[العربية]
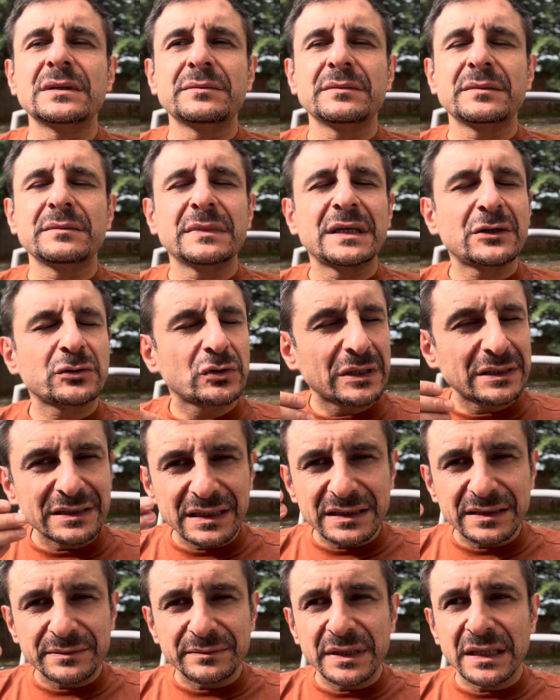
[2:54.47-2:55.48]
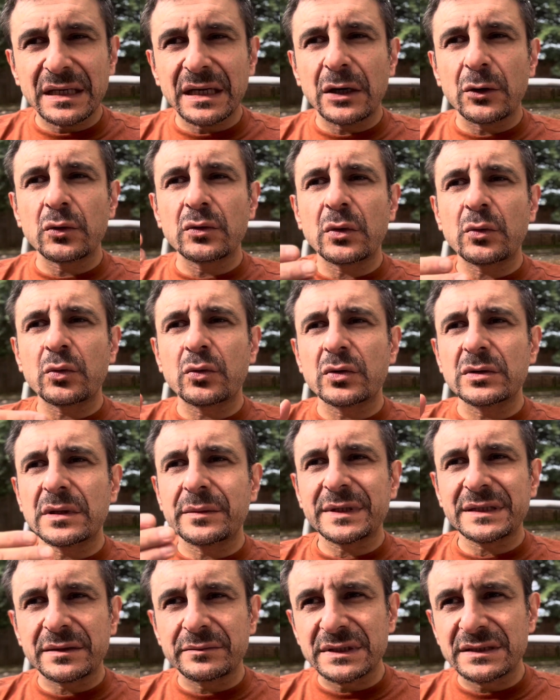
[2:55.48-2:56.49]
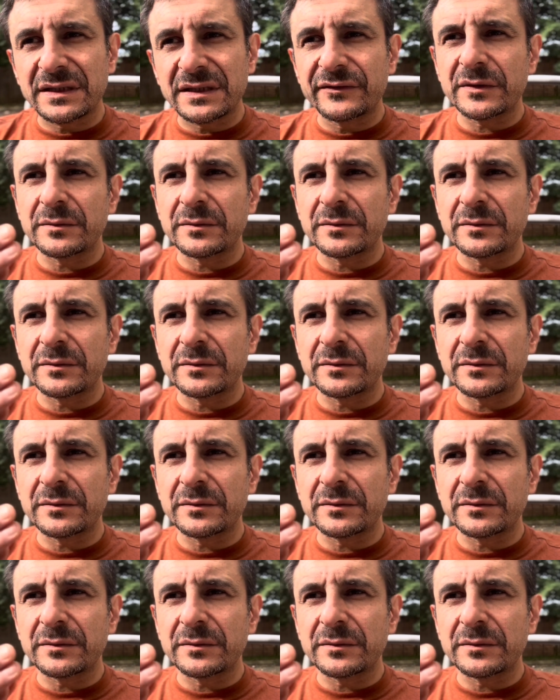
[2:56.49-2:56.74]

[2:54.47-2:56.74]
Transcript: ملهاش اي لازمه او لو كنا مثلا بنسافر